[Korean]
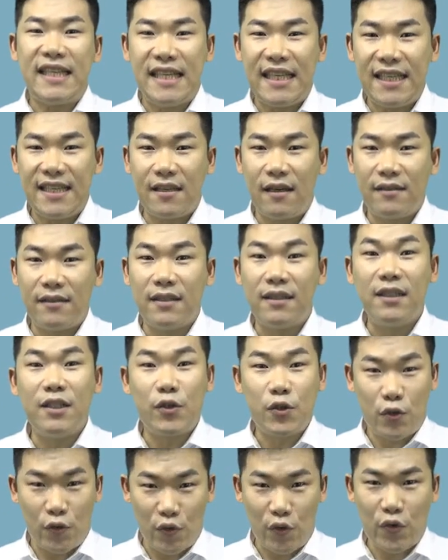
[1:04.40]
2년을
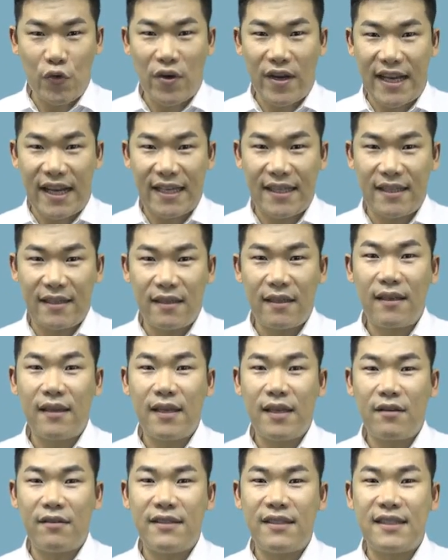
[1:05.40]
충족한
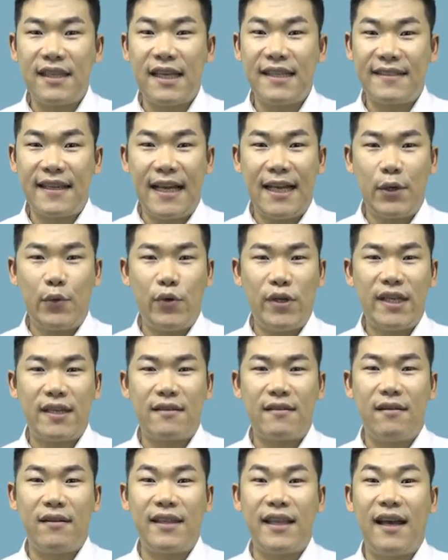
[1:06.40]
현재 살고
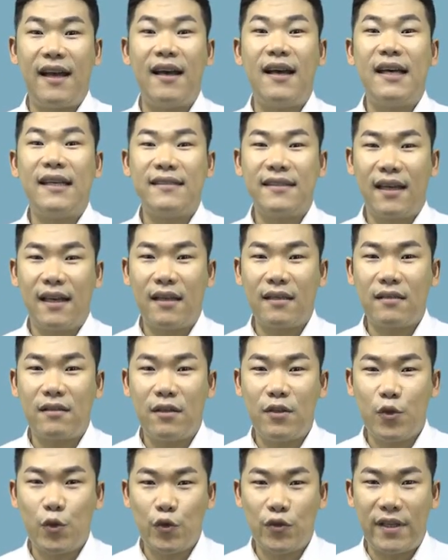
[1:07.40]
있거나
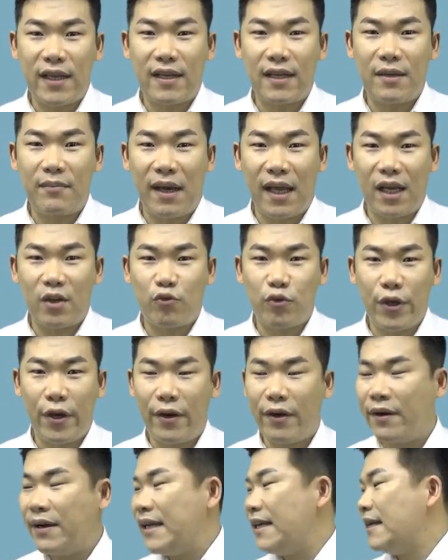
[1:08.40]
살았던 주택을
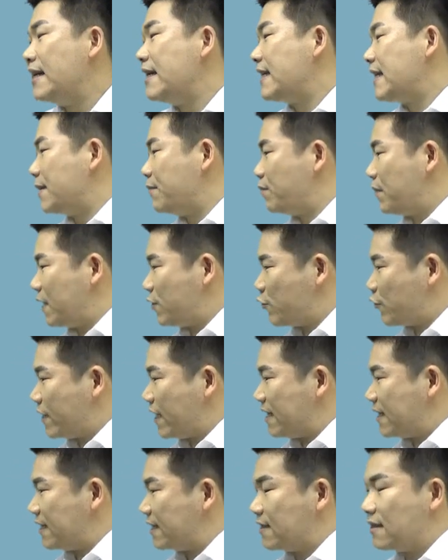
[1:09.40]
말하고요.
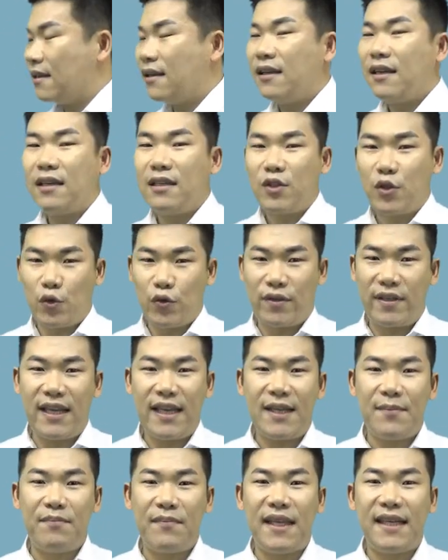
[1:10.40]
임대주택은
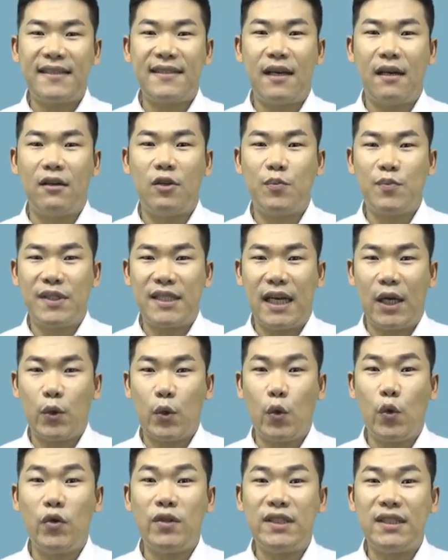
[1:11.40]

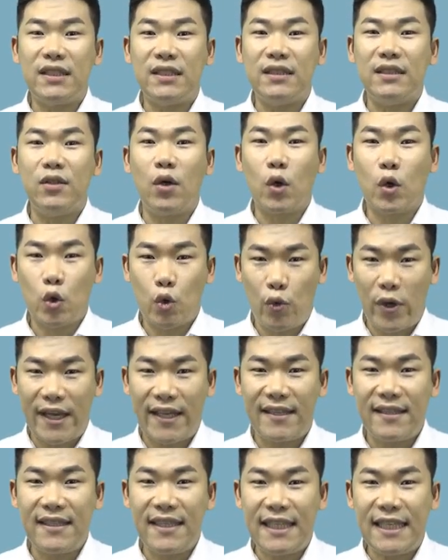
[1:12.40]
주택임대사업자로
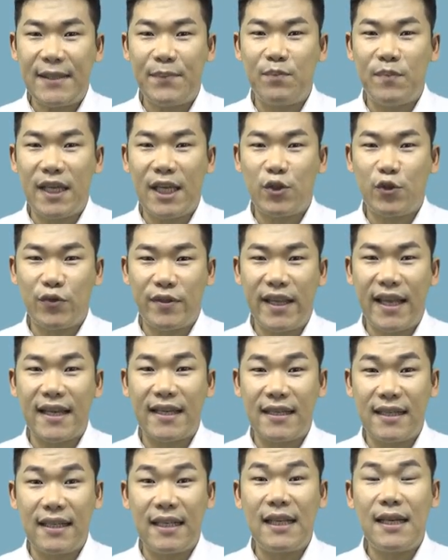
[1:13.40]
등록된
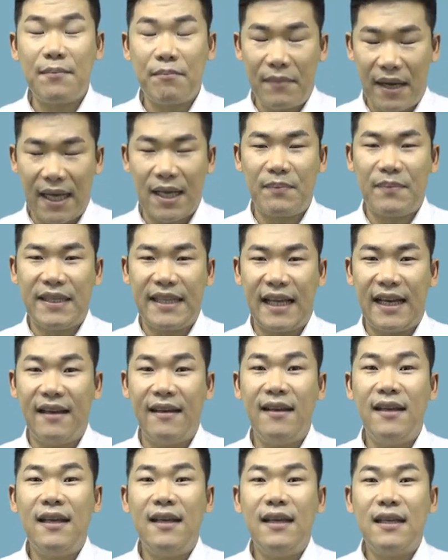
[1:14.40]
임대주택을 말합니다.
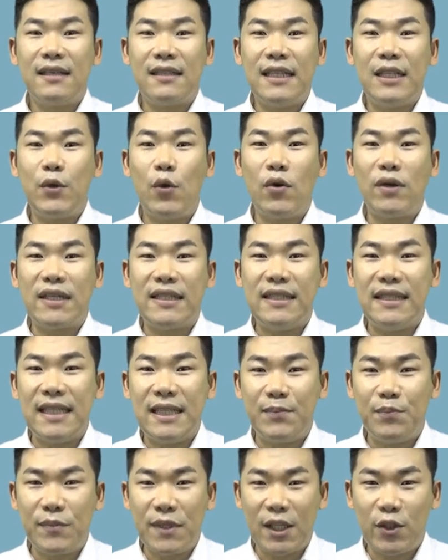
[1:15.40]
그리고 그
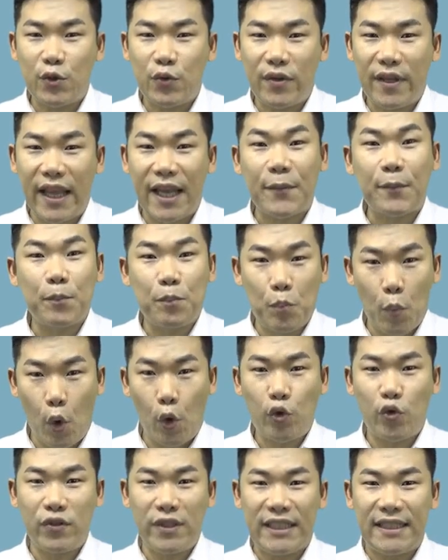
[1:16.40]
임대주택
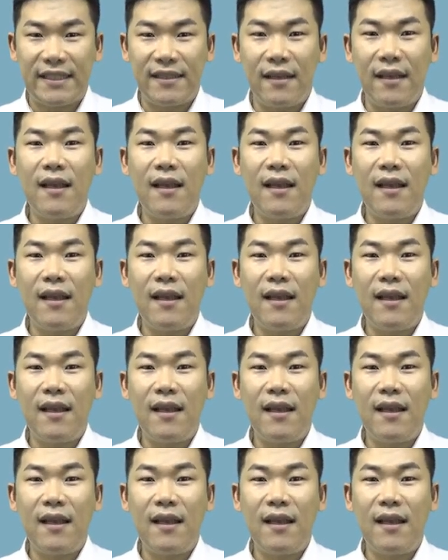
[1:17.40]
모두는